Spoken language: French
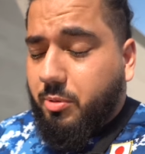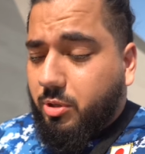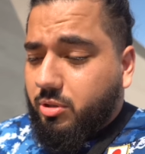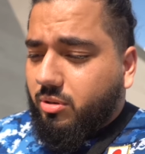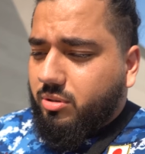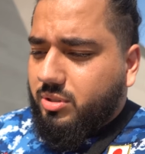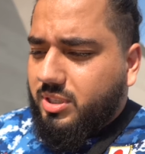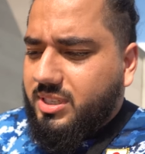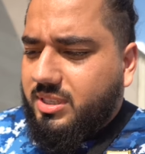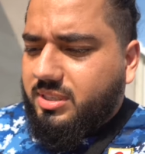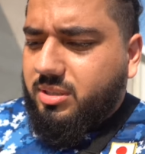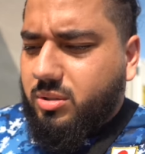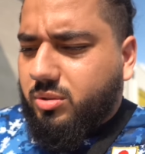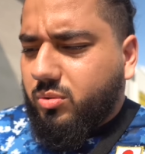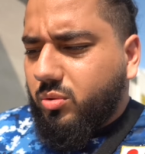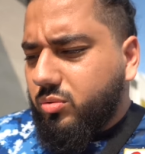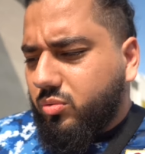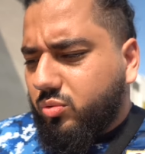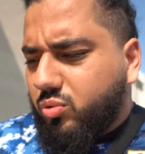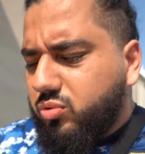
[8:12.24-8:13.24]
pendant
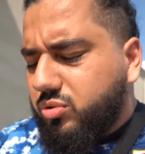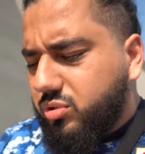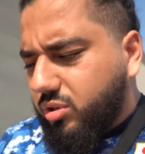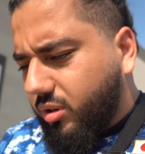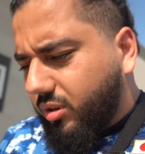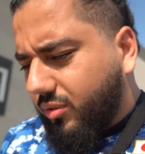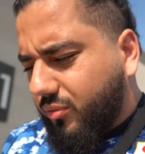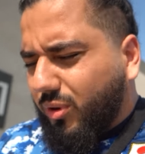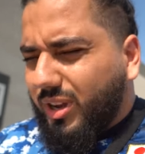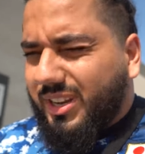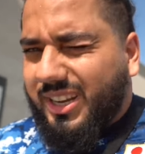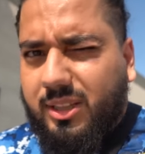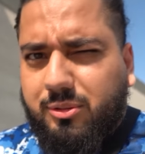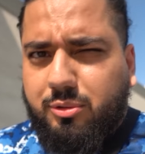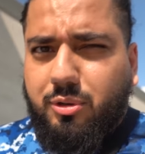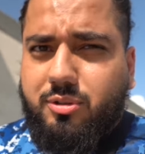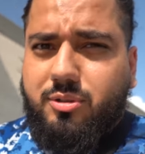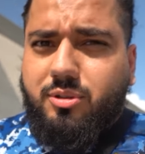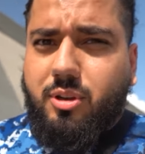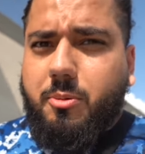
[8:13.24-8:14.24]
10, 12 heures, voire
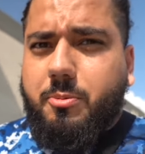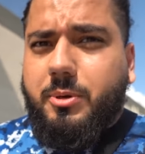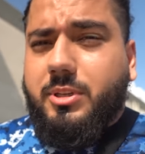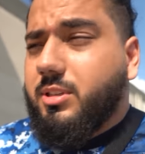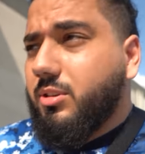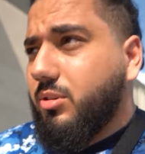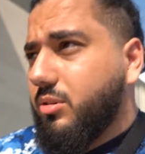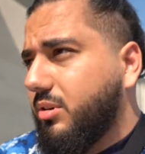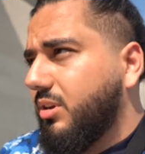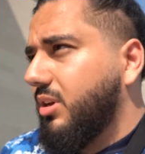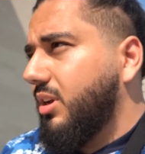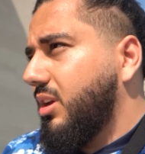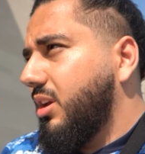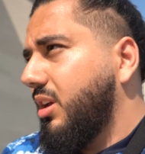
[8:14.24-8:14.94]
14 heures parce que